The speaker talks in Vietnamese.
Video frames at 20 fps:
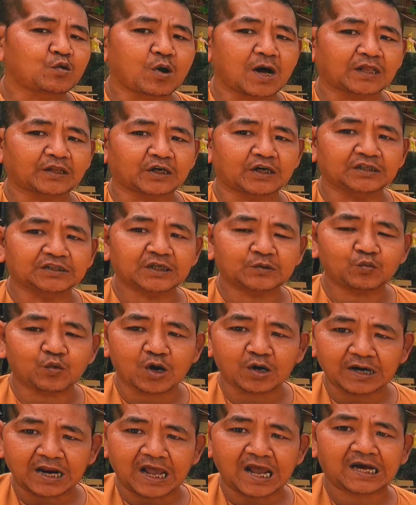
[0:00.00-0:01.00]
Dạ. của hòa thượng thích
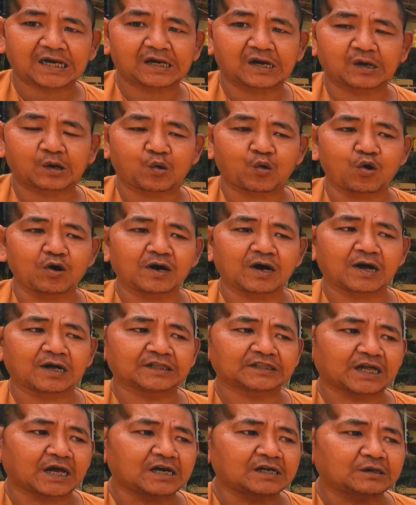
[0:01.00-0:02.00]
quảng đạt à, của yeah. Dạ.
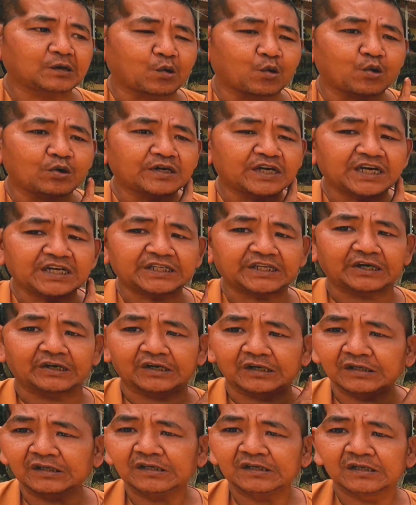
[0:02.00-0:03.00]
À, tới của ni
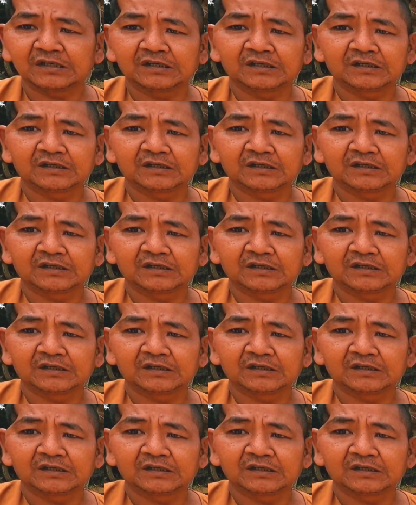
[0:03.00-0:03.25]
trưởng yeah.